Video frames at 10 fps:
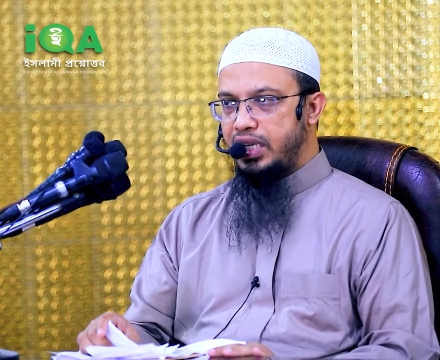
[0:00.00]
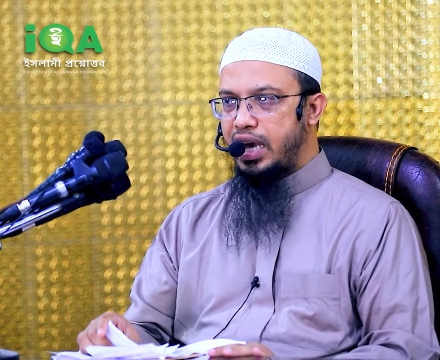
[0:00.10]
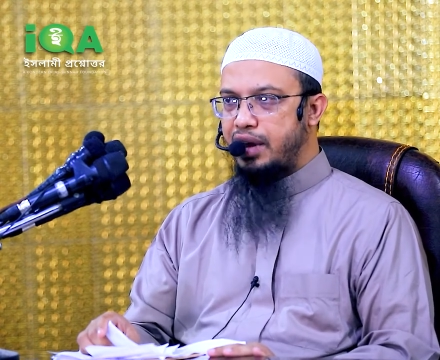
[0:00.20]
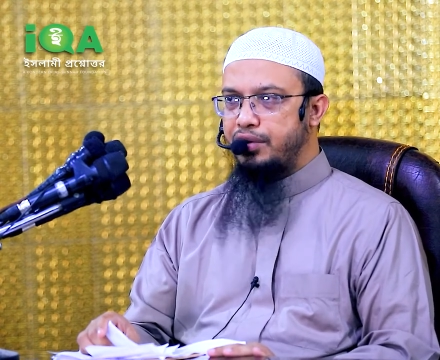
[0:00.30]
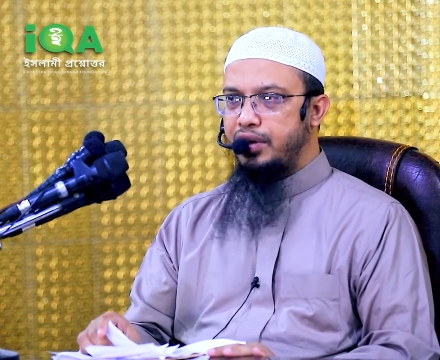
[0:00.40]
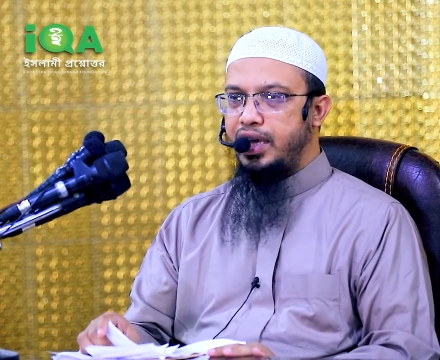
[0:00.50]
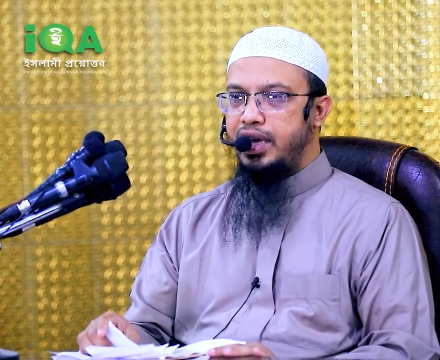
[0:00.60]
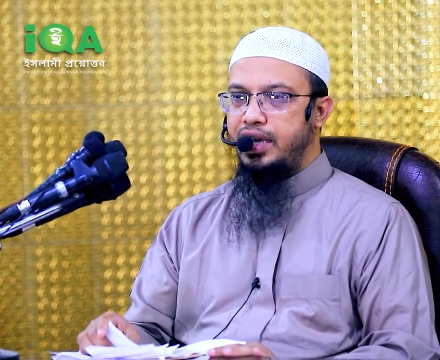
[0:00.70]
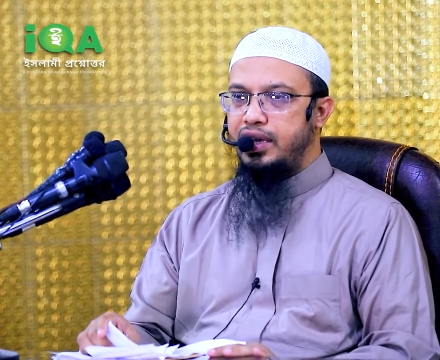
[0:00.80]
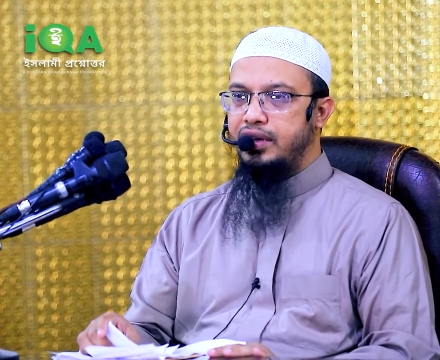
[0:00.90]
কারণ
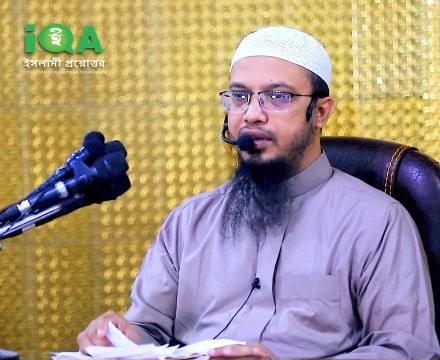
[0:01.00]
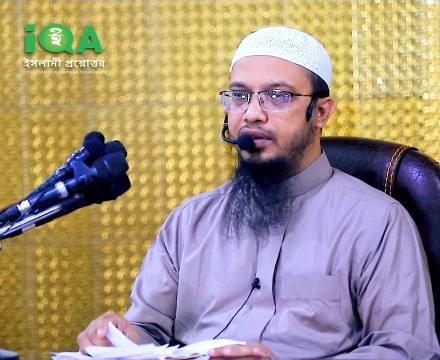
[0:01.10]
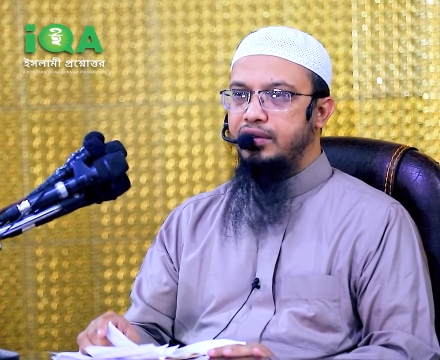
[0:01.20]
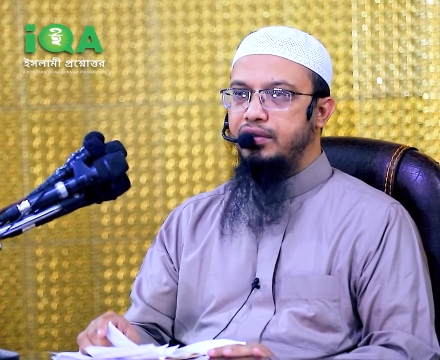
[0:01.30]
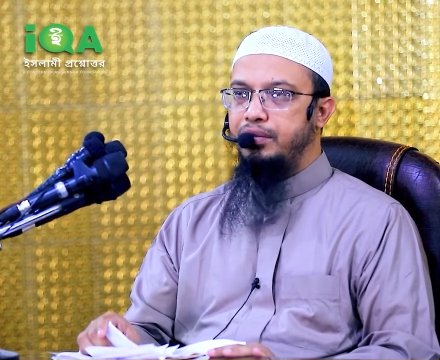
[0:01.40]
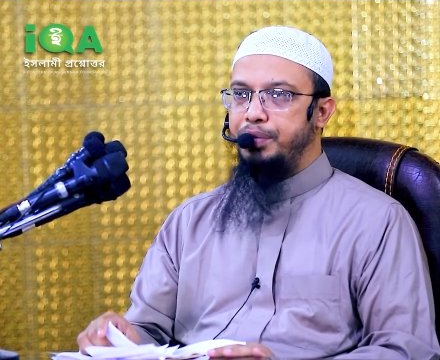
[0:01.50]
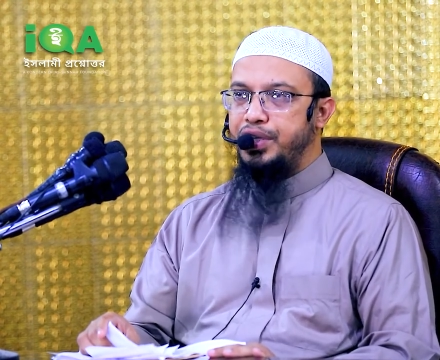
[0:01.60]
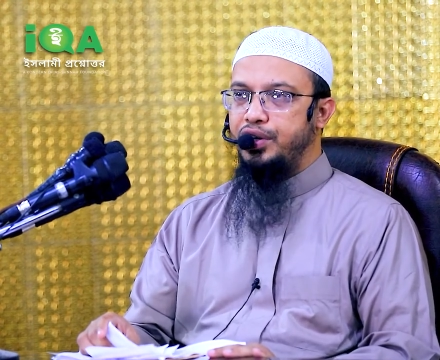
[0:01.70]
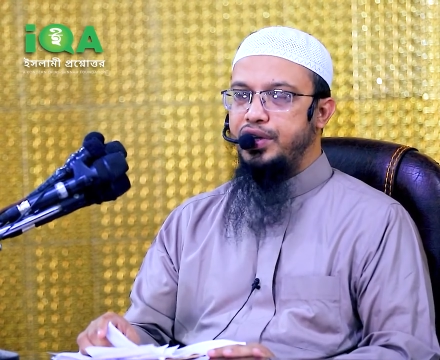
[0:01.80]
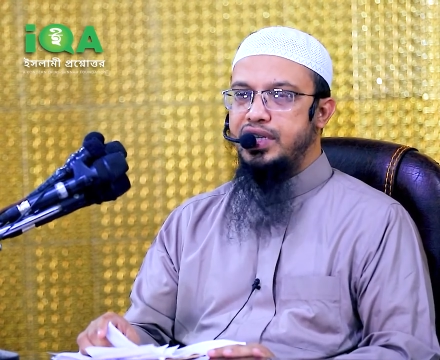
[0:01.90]
এই
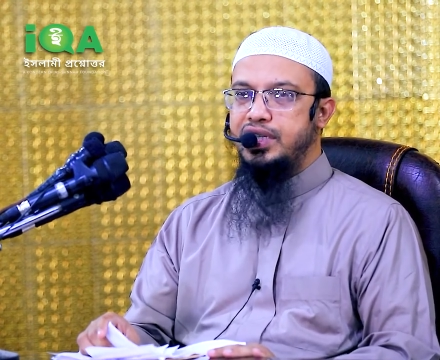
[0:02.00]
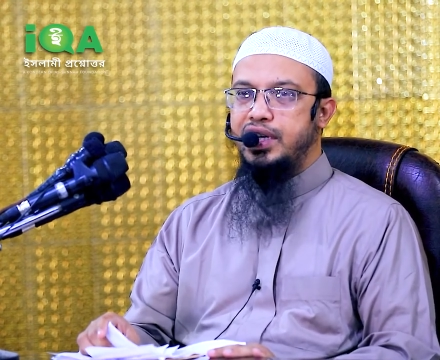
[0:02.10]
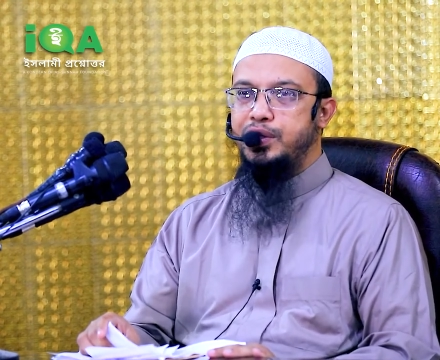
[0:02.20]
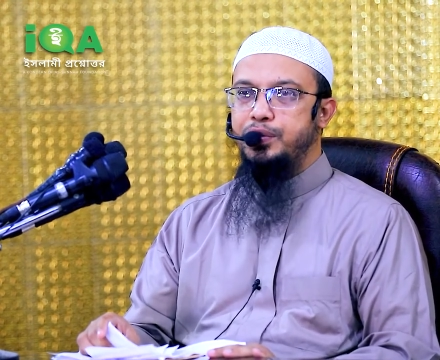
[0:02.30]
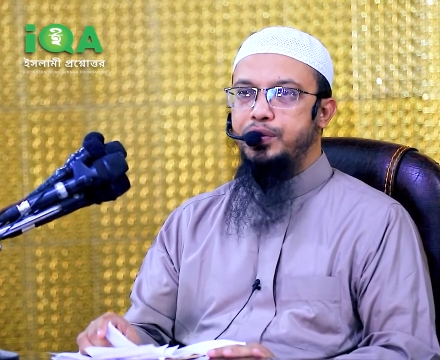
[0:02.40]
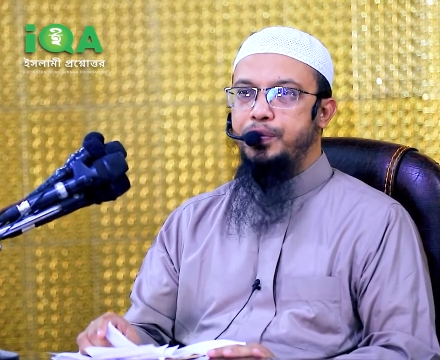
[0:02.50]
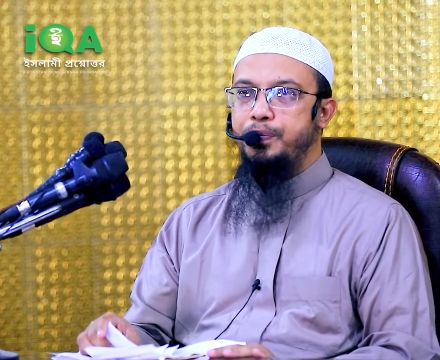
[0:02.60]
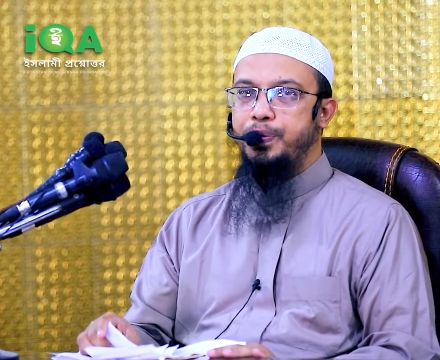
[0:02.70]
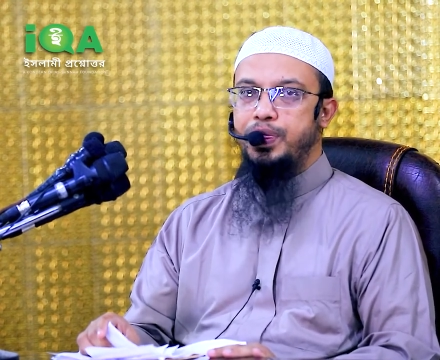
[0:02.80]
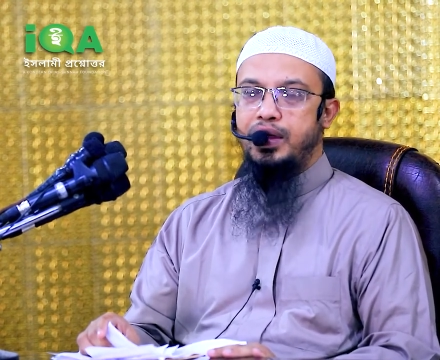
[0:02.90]
বিষয়টা যেহেতু
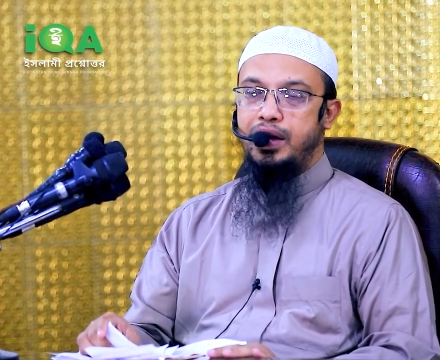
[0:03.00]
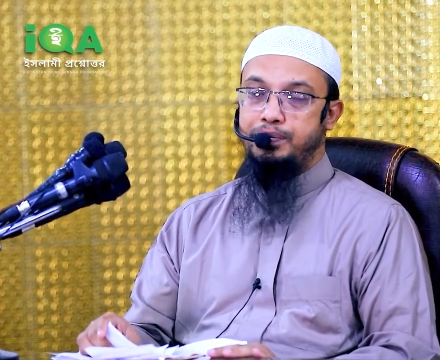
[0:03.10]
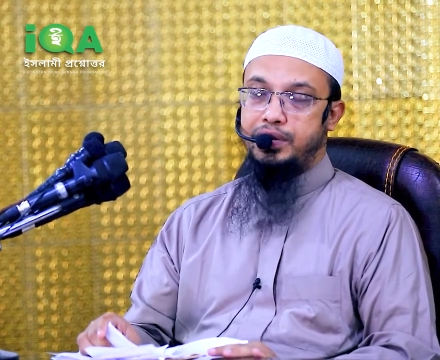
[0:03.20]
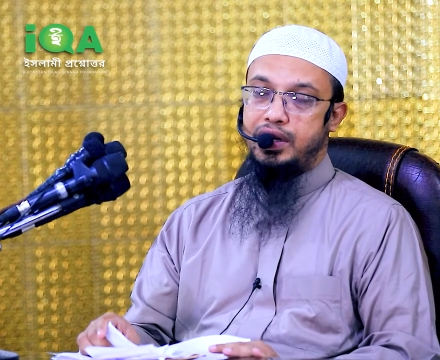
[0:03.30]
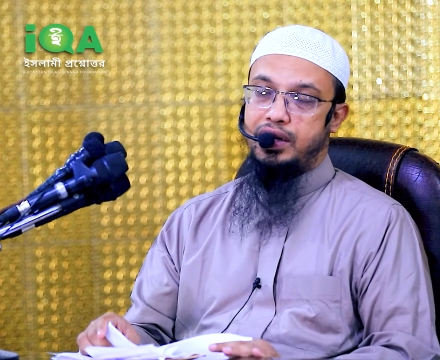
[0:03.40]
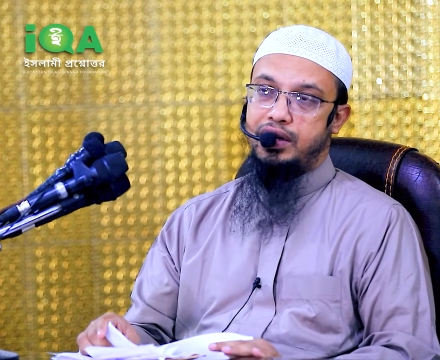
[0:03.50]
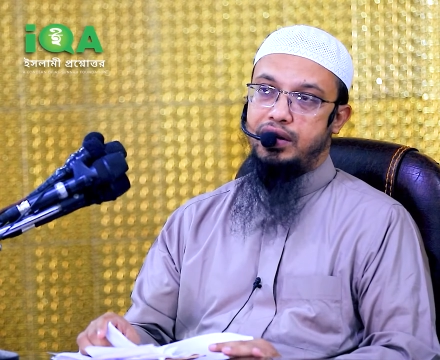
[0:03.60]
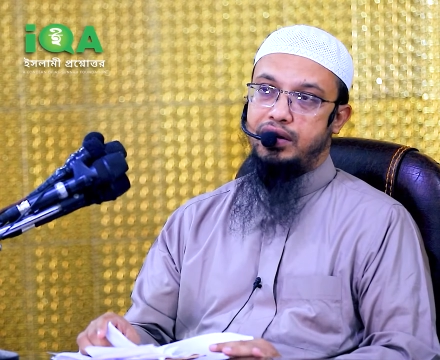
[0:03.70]
আপনার